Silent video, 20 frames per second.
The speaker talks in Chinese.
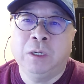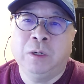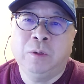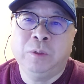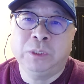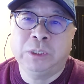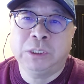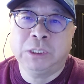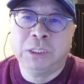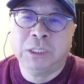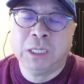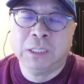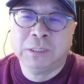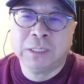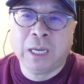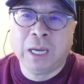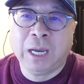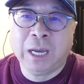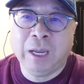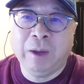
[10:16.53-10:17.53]
或者是
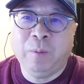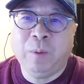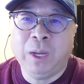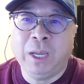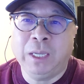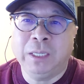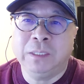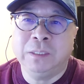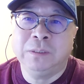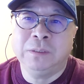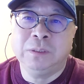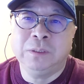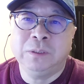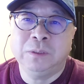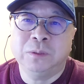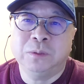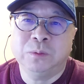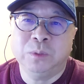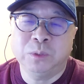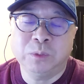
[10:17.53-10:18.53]
在海外
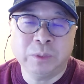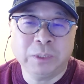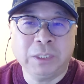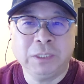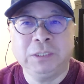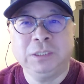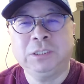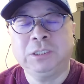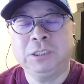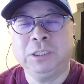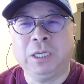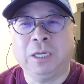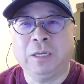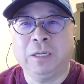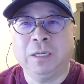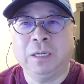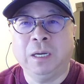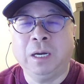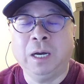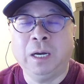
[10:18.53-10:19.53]
你所做的一切
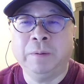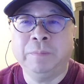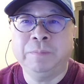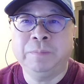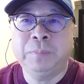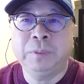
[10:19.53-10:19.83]
啊。